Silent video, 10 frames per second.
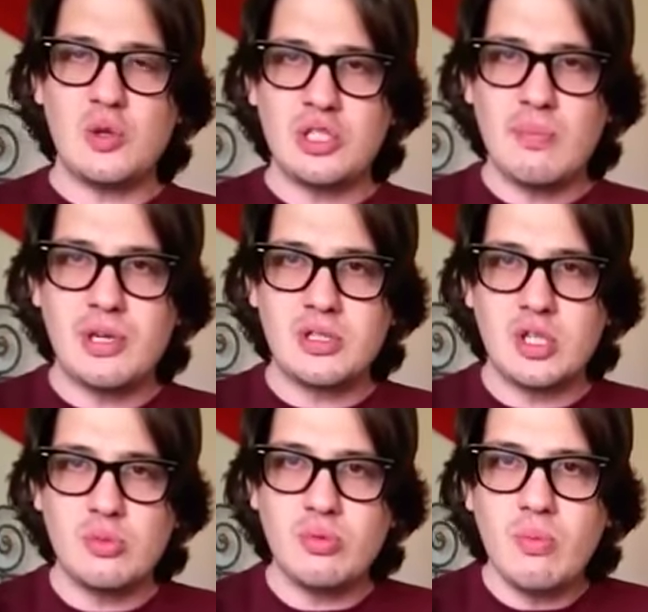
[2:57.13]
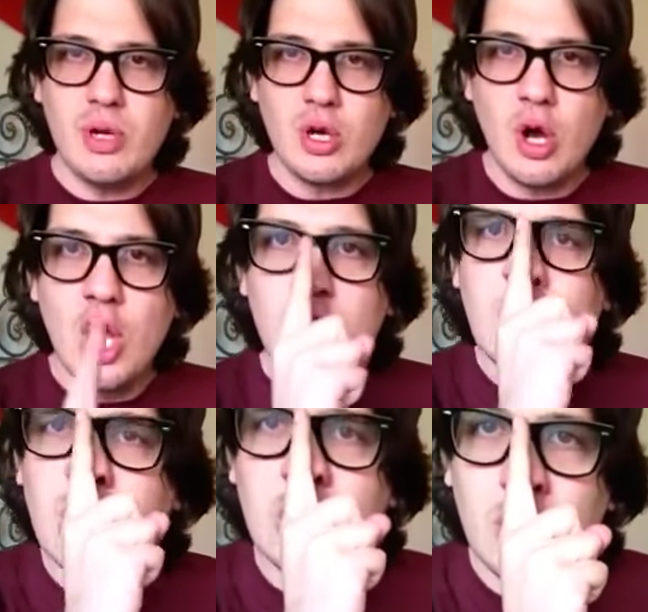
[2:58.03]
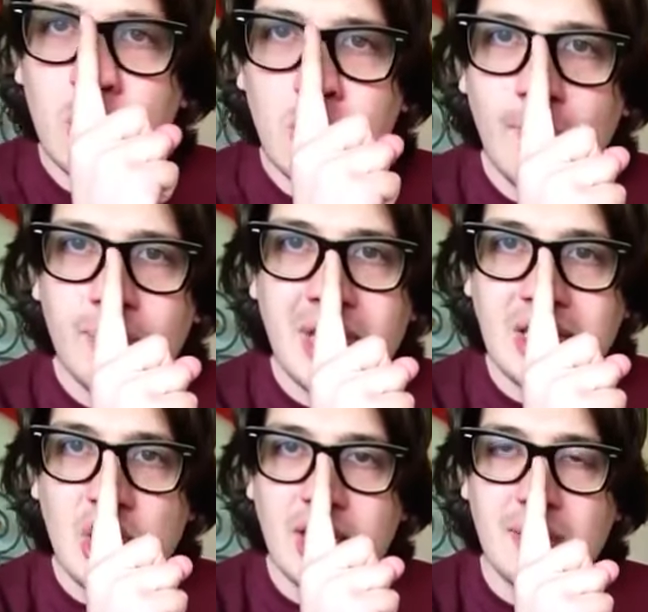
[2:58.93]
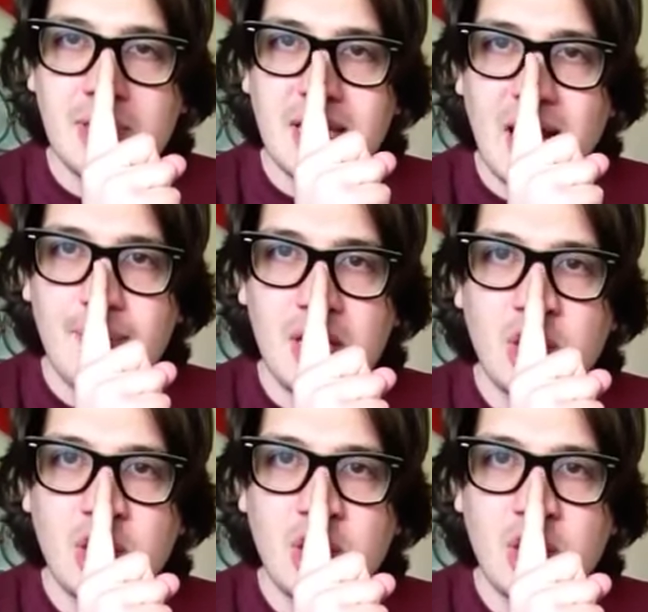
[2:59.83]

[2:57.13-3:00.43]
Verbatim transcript: Non sei un personaggio pubblico? Tacete miserabili,